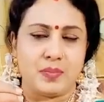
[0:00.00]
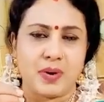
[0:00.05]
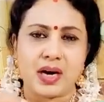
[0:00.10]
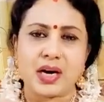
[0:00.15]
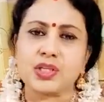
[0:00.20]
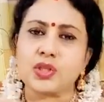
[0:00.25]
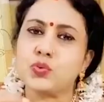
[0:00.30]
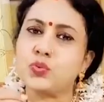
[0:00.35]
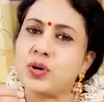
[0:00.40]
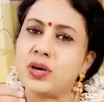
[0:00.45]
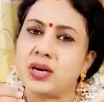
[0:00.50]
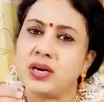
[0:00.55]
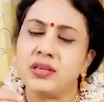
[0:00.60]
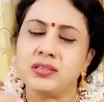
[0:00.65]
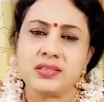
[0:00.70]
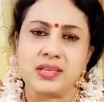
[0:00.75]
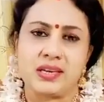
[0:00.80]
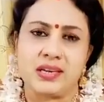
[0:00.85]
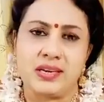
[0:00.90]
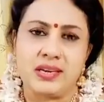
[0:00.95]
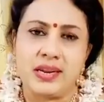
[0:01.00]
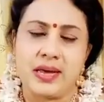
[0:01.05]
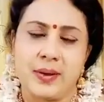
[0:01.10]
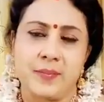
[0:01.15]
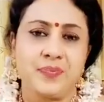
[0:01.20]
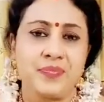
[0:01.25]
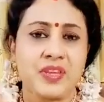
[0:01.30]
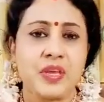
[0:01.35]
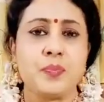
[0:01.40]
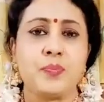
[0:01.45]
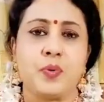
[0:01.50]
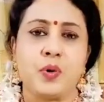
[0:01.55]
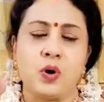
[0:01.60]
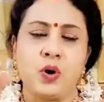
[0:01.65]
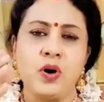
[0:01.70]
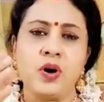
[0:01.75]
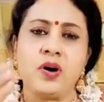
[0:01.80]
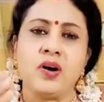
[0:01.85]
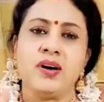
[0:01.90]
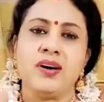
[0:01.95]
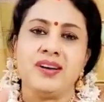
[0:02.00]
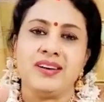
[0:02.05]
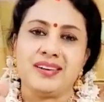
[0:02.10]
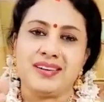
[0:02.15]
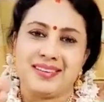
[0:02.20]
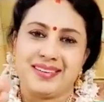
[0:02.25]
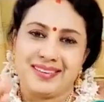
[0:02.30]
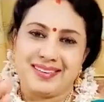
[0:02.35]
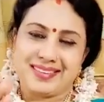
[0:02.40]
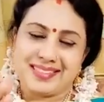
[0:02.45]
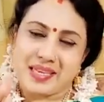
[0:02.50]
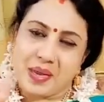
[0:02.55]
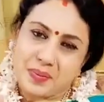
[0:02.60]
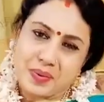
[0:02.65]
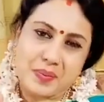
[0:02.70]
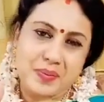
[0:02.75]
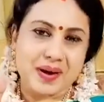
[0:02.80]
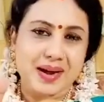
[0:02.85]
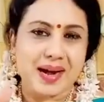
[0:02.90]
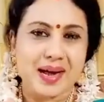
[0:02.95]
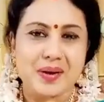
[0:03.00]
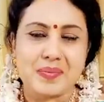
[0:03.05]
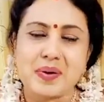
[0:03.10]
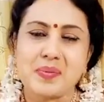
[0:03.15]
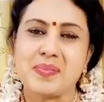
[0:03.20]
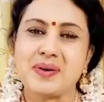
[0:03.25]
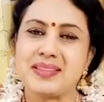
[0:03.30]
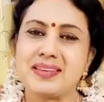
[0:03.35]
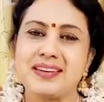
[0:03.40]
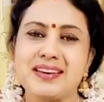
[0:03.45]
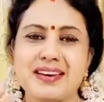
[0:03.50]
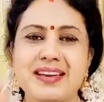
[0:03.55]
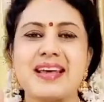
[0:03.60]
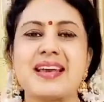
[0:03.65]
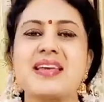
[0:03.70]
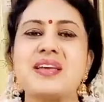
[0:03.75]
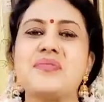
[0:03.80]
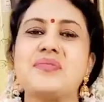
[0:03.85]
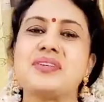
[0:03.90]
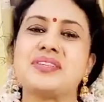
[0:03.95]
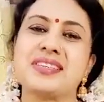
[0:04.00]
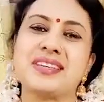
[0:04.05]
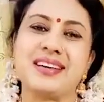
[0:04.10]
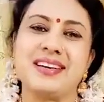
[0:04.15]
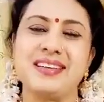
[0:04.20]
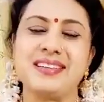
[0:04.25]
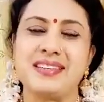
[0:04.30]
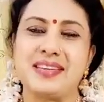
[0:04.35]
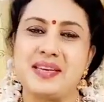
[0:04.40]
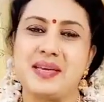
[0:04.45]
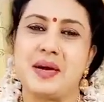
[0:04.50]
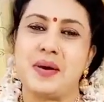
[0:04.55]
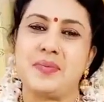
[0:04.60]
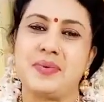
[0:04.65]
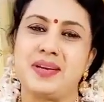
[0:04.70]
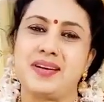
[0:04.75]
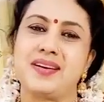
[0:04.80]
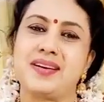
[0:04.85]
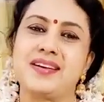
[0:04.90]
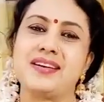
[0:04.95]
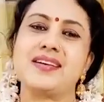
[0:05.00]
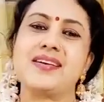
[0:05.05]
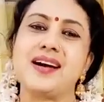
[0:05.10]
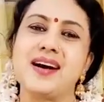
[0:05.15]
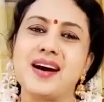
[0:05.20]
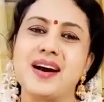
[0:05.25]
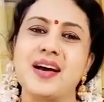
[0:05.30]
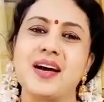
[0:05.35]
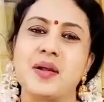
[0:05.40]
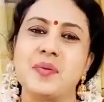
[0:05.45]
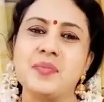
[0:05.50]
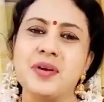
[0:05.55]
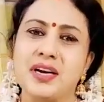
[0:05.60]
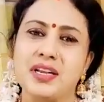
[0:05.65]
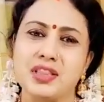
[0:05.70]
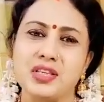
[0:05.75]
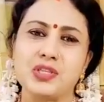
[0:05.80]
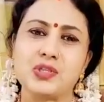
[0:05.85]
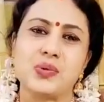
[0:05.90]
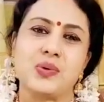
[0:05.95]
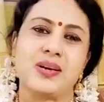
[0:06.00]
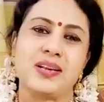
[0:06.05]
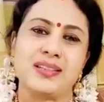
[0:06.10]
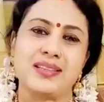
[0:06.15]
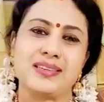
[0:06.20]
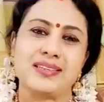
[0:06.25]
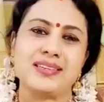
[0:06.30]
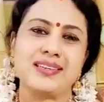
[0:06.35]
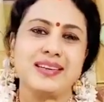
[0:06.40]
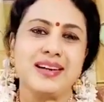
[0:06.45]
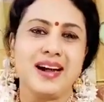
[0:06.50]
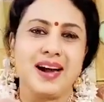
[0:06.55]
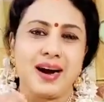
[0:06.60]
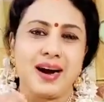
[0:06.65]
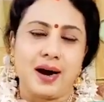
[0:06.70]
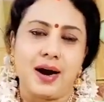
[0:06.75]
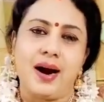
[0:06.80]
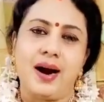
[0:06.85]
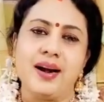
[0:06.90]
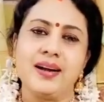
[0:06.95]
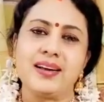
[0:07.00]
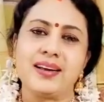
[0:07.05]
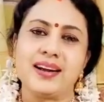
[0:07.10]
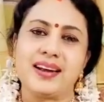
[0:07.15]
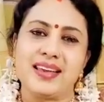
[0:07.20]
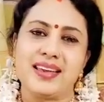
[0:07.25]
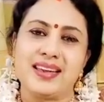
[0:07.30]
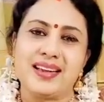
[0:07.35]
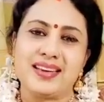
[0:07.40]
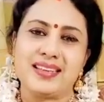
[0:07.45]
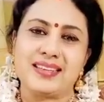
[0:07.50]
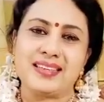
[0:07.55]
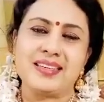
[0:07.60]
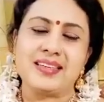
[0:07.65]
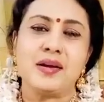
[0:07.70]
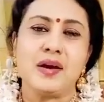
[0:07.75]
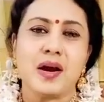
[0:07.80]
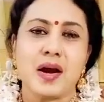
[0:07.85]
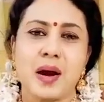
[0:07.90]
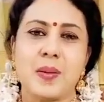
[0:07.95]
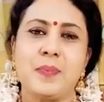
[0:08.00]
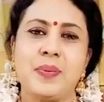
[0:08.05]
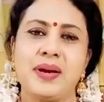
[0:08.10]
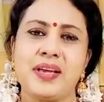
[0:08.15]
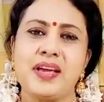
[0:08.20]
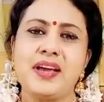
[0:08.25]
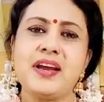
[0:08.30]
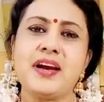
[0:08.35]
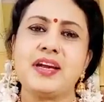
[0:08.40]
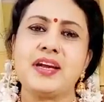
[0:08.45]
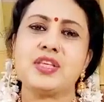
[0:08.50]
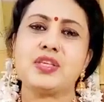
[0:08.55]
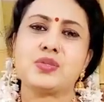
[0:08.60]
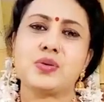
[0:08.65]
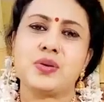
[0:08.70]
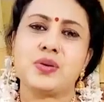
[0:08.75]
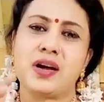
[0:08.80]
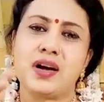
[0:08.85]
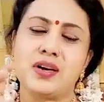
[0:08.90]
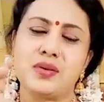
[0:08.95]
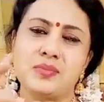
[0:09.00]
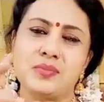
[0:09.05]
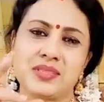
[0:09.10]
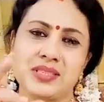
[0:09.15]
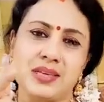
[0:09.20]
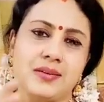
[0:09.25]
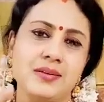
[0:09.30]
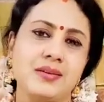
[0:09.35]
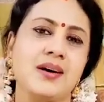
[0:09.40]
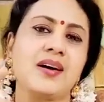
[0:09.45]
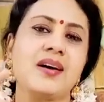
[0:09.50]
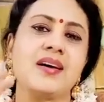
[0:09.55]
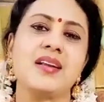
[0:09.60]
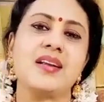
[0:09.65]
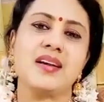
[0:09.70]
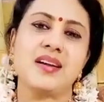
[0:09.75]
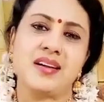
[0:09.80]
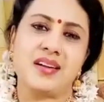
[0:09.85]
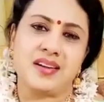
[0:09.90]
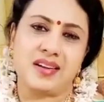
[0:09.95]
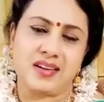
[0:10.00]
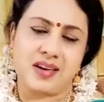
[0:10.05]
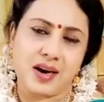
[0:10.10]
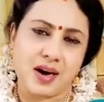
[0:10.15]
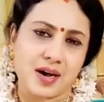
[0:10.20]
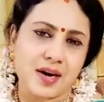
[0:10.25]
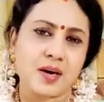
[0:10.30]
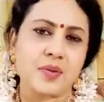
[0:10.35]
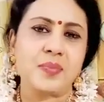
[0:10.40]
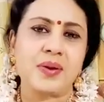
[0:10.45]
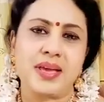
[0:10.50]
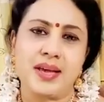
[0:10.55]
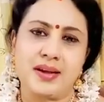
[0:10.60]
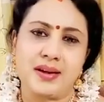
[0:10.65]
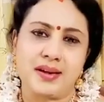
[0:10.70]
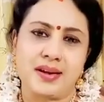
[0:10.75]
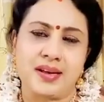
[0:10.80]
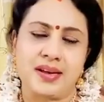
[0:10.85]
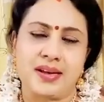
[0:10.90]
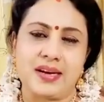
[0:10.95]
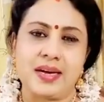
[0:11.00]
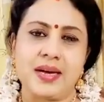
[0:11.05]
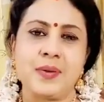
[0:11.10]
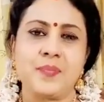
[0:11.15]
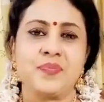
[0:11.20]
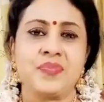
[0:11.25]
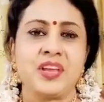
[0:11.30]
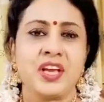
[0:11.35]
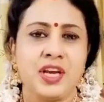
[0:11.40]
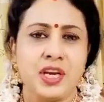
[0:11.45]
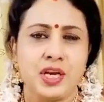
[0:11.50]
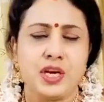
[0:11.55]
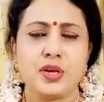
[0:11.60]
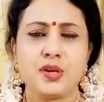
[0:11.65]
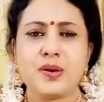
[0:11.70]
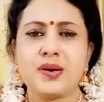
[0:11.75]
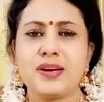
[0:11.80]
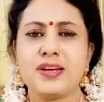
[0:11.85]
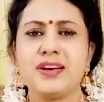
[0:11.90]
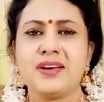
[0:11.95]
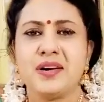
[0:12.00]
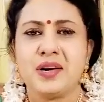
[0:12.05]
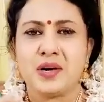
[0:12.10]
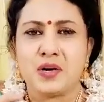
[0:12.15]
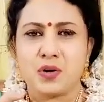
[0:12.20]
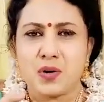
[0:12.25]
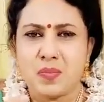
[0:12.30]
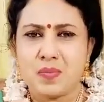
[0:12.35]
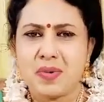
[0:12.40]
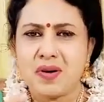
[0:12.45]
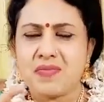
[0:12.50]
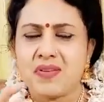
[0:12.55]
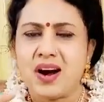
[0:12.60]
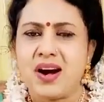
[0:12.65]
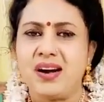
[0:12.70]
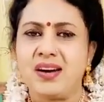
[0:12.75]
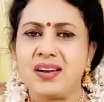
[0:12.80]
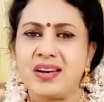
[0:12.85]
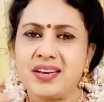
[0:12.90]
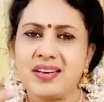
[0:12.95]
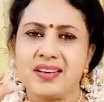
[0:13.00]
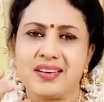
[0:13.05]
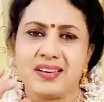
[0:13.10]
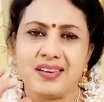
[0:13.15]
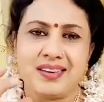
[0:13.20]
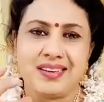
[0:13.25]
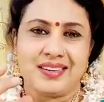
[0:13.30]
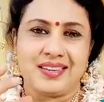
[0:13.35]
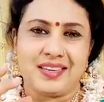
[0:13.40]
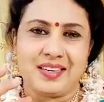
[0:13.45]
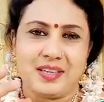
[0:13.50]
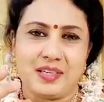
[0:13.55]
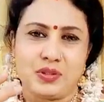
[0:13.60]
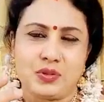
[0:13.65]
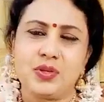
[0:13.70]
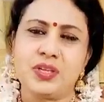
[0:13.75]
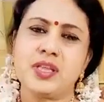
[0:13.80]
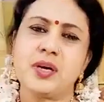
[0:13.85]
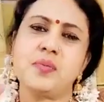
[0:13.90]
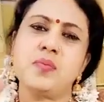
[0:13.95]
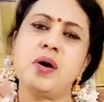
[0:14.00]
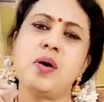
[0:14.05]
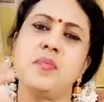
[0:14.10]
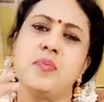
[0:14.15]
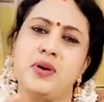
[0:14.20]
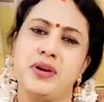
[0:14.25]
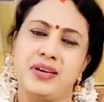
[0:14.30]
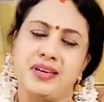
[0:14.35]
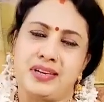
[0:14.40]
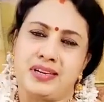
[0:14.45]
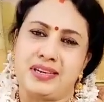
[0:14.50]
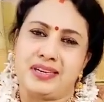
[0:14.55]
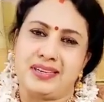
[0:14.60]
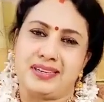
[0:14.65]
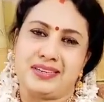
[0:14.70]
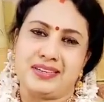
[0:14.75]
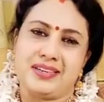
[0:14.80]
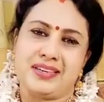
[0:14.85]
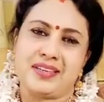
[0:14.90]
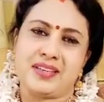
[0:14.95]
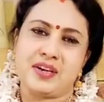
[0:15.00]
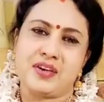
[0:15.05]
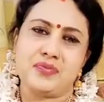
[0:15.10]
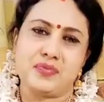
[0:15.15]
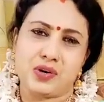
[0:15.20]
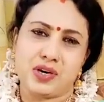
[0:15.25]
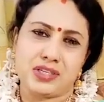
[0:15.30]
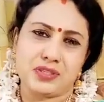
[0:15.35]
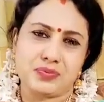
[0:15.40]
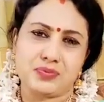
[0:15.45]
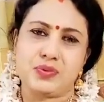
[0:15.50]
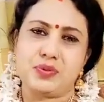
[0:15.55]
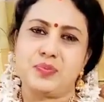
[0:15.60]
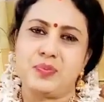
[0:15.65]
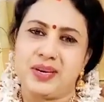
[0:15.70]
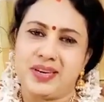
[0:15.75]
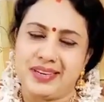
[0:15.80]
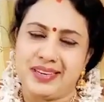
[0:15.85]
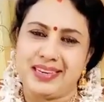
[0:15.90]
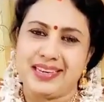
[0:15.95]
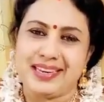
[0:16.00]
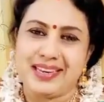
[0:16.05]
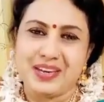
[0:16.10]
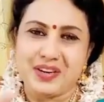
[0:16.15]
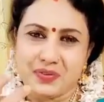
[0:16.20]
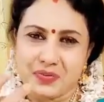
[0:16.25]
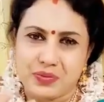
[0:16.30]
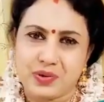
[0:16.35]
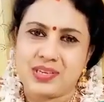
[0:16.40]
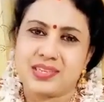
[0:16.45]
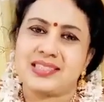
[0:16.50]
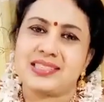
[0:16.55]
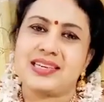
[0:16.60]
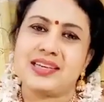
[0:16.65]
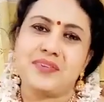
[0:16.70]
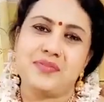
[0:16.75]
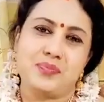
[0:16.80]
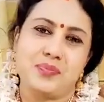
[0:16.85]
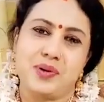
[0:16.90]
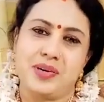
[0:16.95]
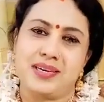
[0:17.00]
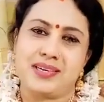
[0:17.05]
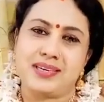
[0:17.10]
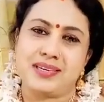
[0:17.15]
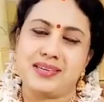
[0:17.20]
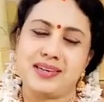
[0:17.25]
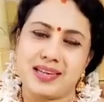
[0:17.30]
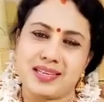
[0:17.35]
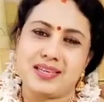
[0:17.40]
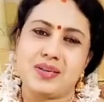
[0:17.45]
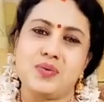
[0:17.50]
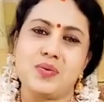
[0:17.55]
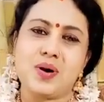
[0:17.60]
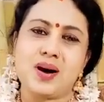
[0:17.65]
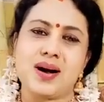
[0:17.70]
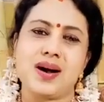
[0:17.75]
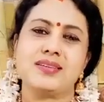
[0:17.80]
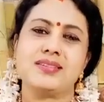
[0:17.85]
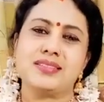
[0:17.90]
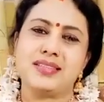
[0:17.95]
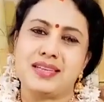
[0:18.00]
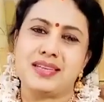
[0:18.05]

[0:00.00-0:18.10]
மகத்துவங்கள் தெரியல இப்போது சமீப காலமாக பார்த்திங்கன்னா நிறைய விஷயங்களே தெரியாமல் இருக்காங்க காரணம் எடுத்து சொல்கிறதுக்கு ஆள் கிடையாது அப்படியே எடுத்து சொன்னாலும் சரியான காரணம் கேட்குறாங்க இன்னொன்று ரொம்ப வாழ்க்கை துரிதமாக போயிட்டுருக்கு அதாவது ஃபாஸ்ட் ஃபுட் மாதிரி ஃபாஸ்ட் லைஃப் போயிட்டுருக்கு அதில் உட்காந்து